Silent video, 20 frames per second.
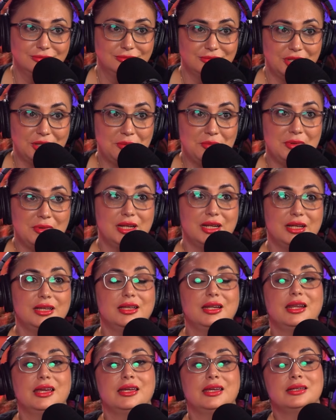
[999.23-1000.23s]
y miren
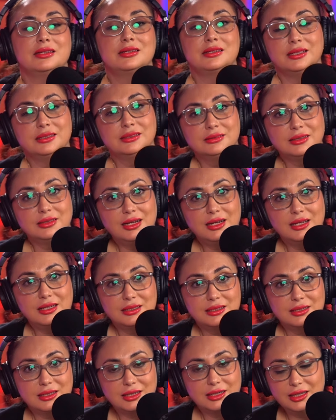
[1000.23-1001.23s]
que le encanta la
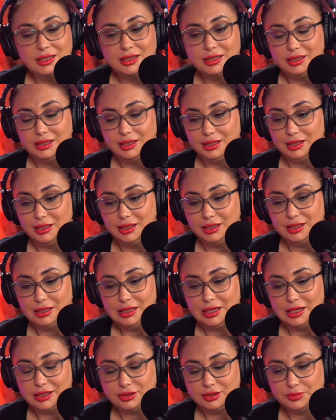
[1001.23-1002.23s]
guerra
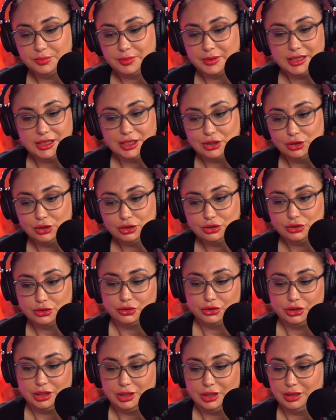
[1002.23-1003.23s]
y, es
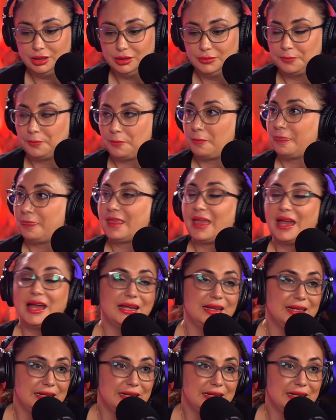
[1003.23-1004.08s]
belicoso. Pero hay límites. Hay